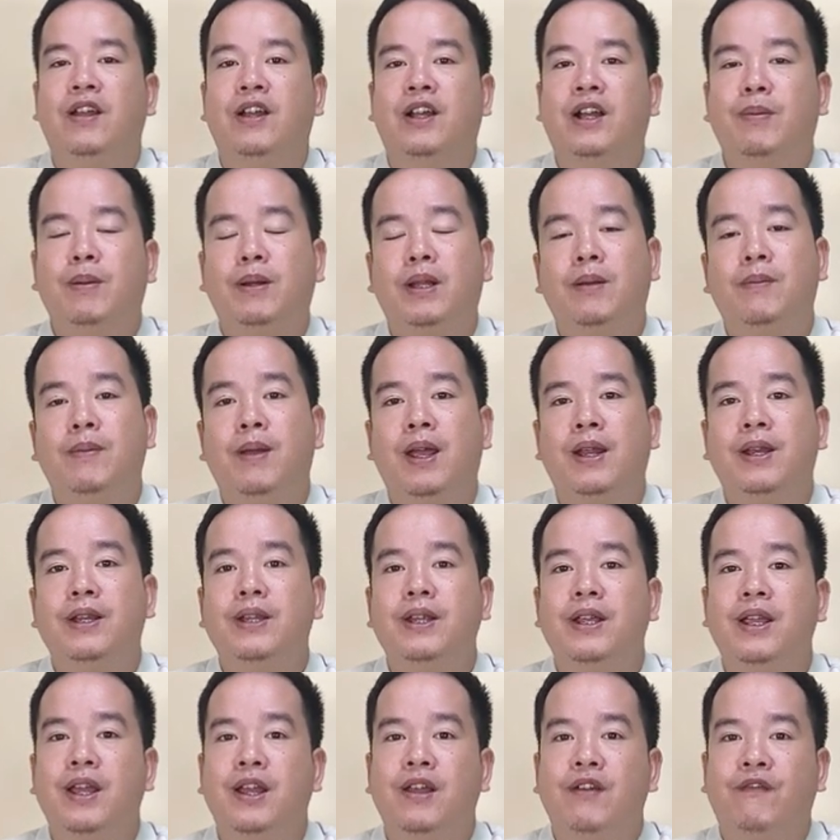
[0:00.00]
Các bạn thân mến,
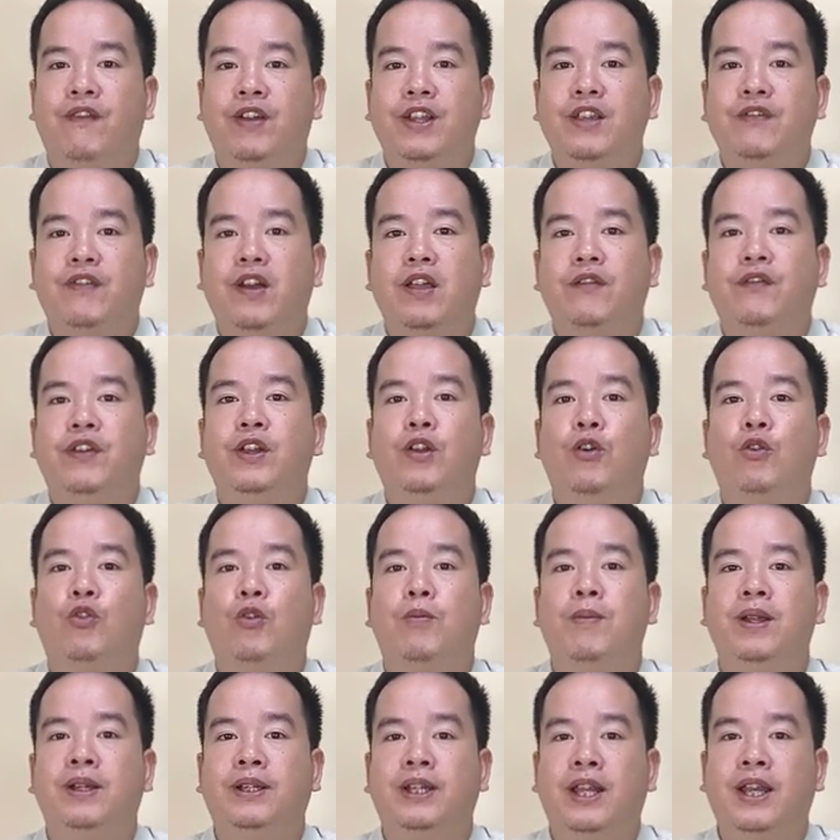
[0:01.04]
và như vậy video của
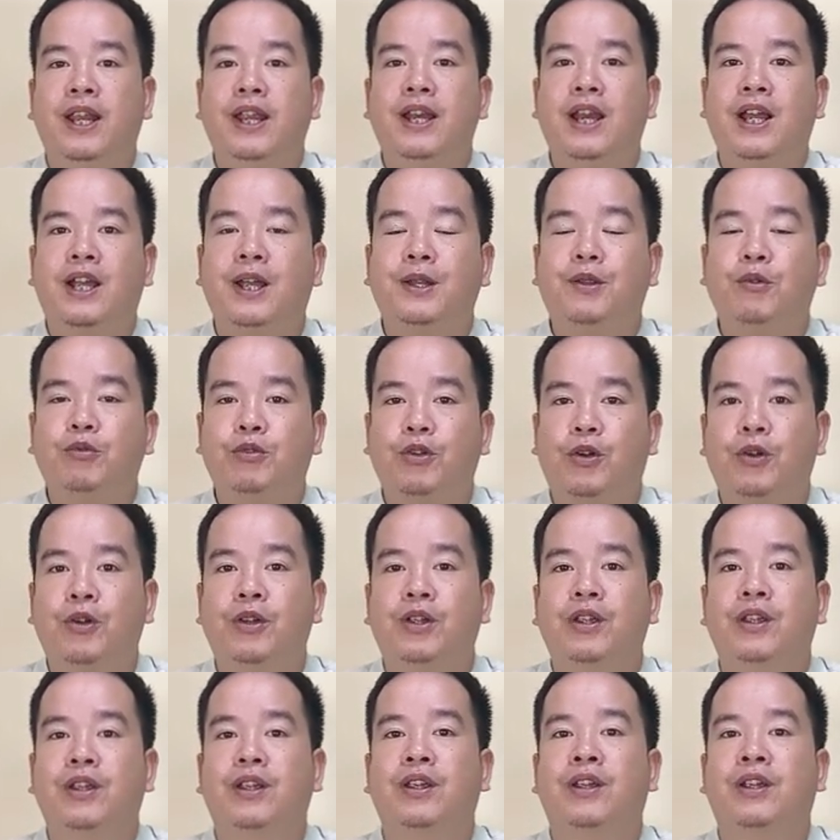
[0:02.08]
mình đến đây là kết thúc rồi.
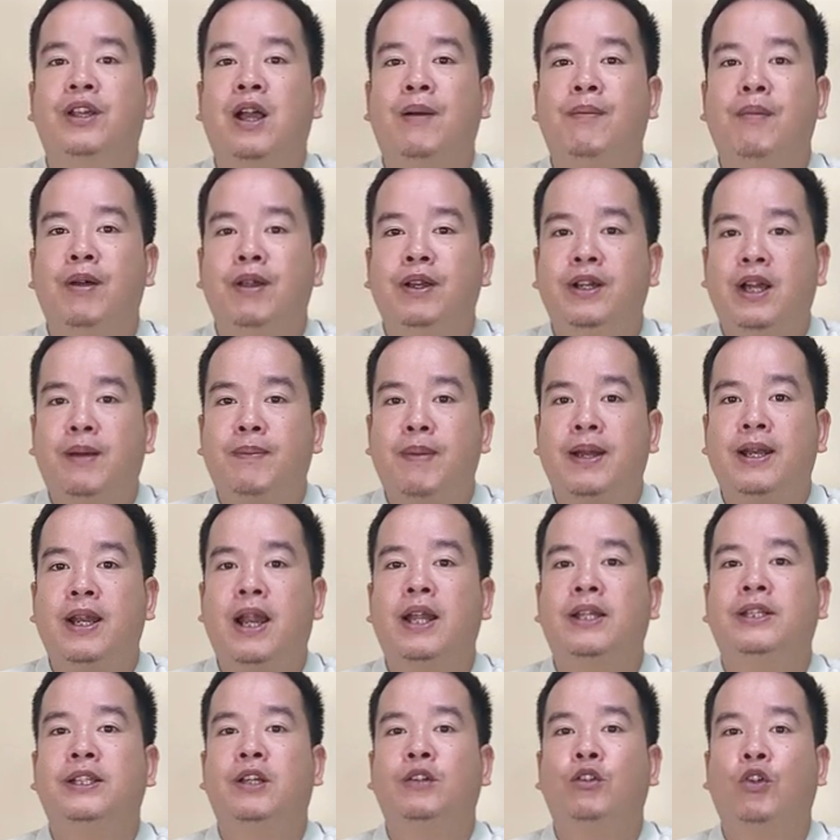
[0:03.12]
Cảm ơn các bạn
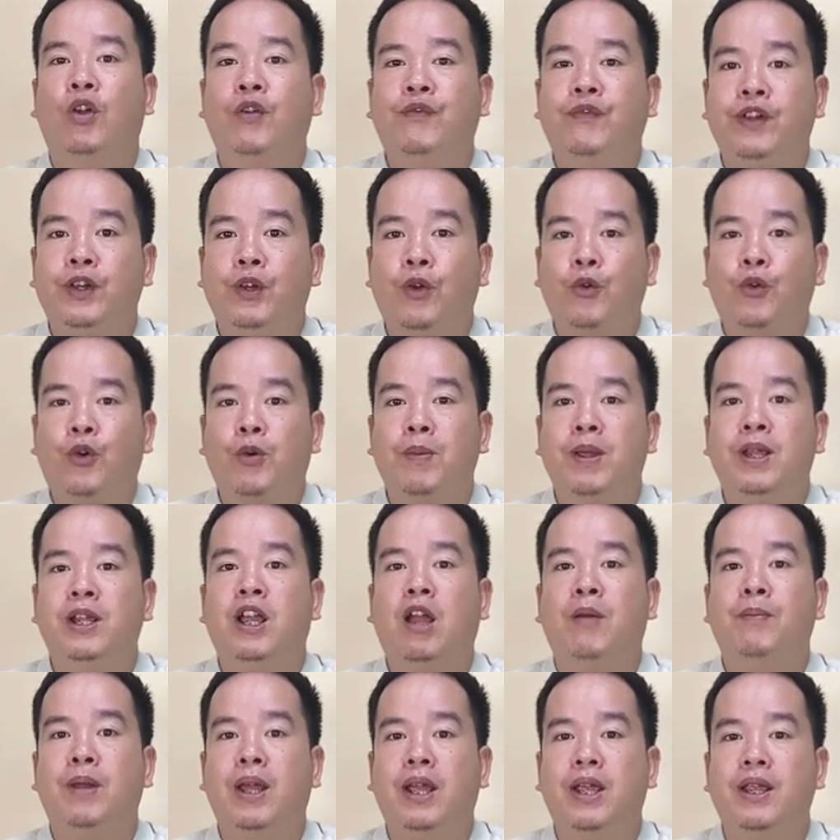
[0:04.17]
đã theo dõi video của mình
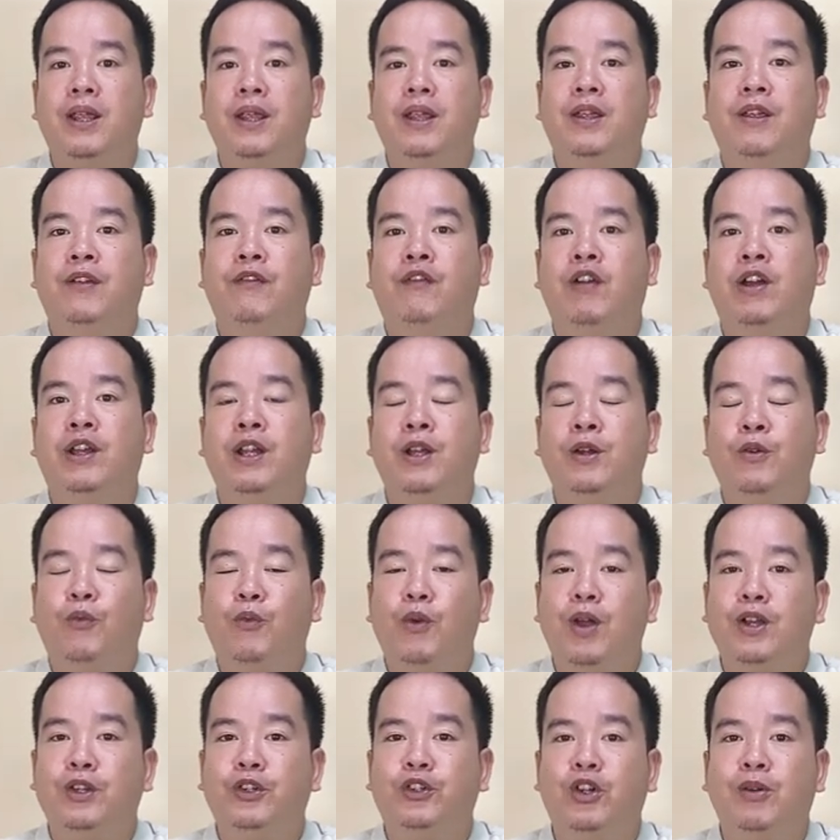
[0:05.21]
ngày hôm nay và đừng
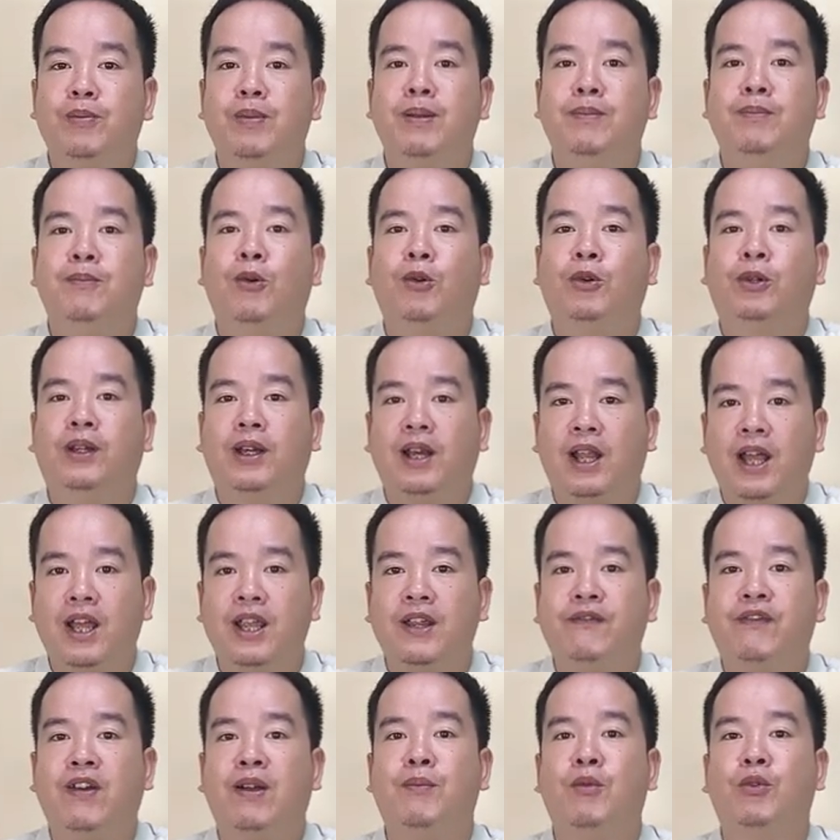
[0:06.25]
quên cho mình một
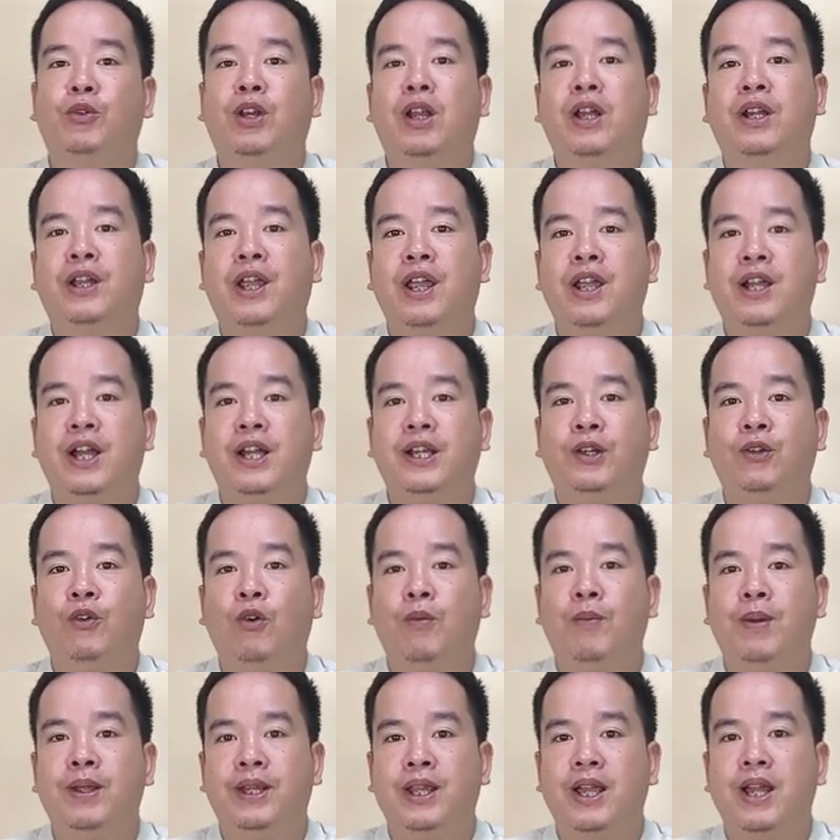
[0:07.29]
like và một đăng ký kênh ủng
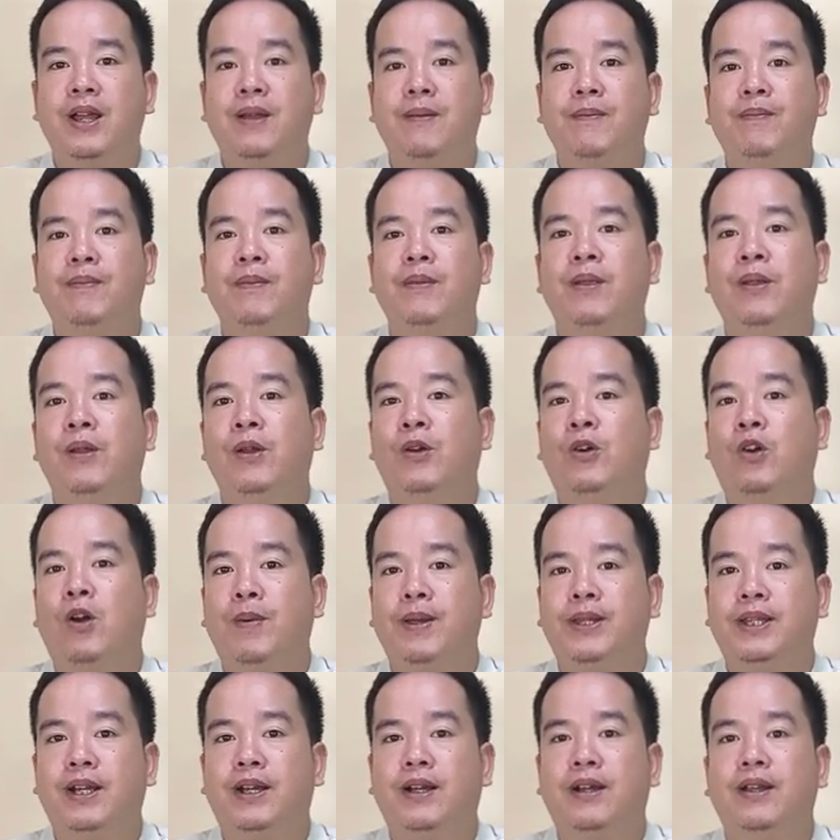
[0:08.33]
hộ mình nhé. Còn
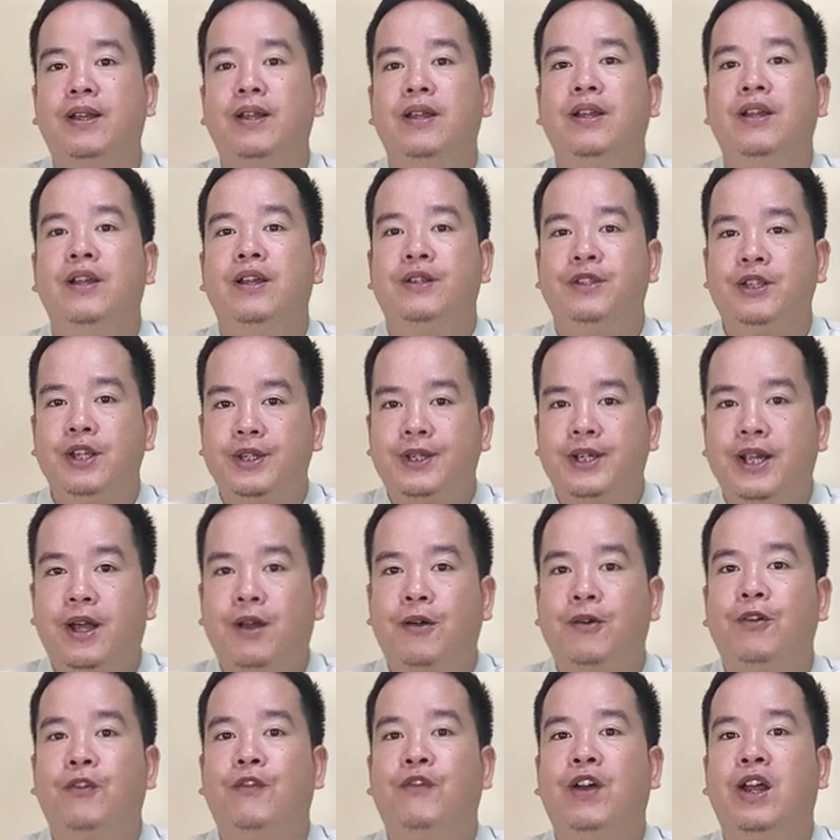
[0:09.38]
bây giờ, xin chào
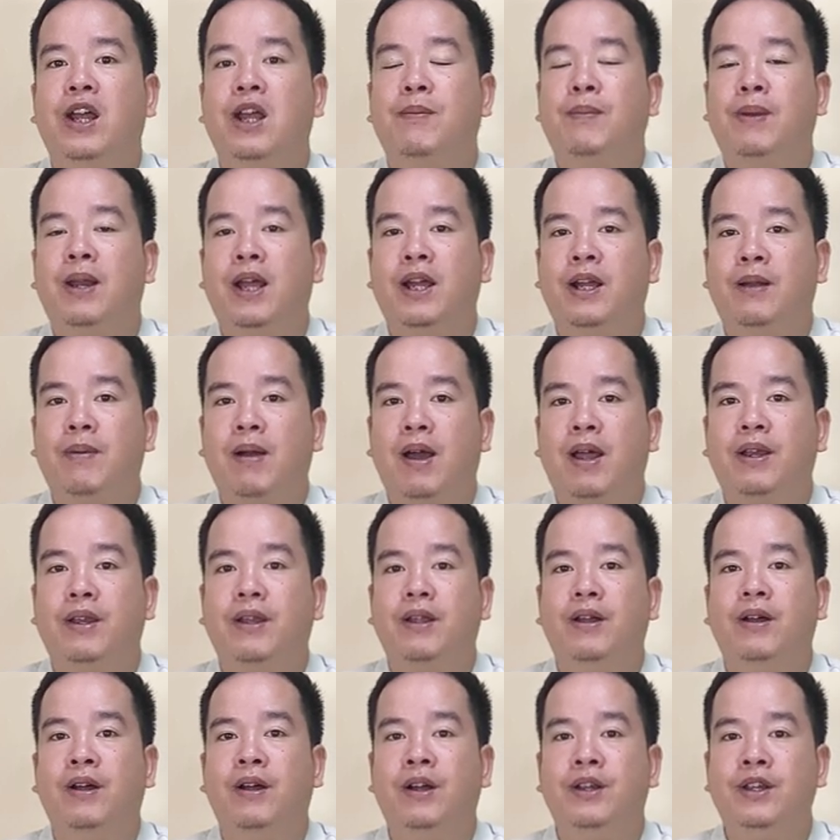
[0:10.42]
và hẹn gặp lại các bạn
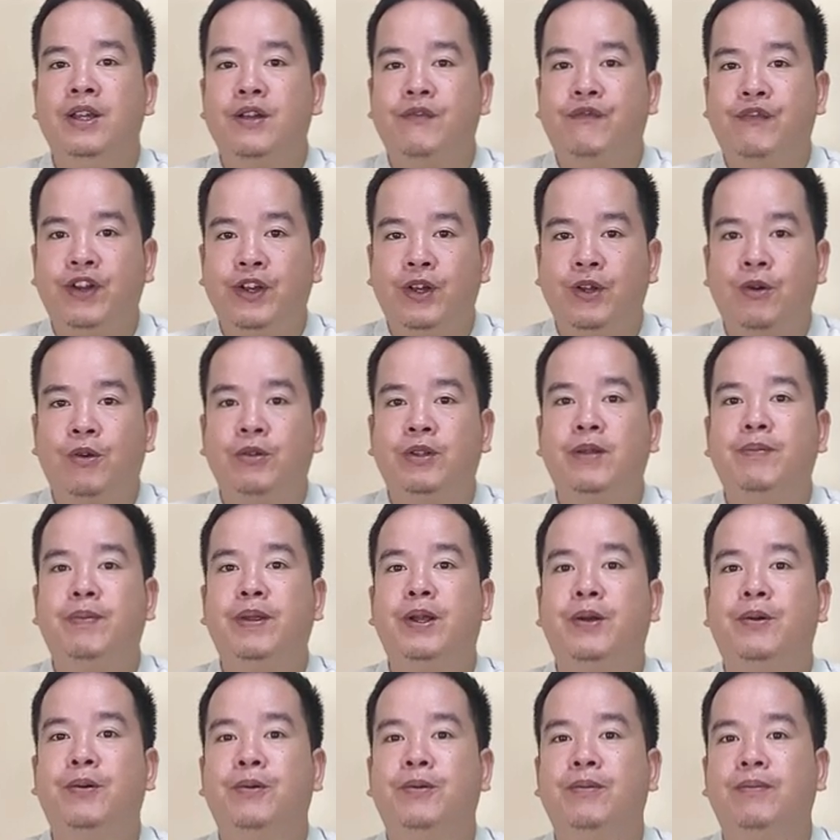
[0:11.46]
ở những video tiếp
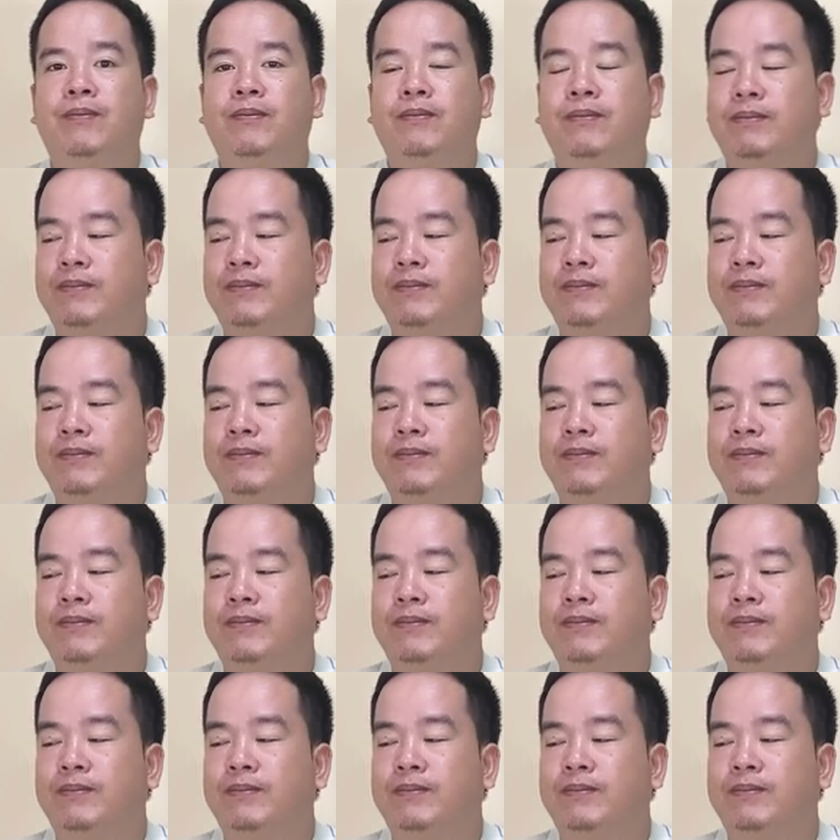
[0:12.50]
theo.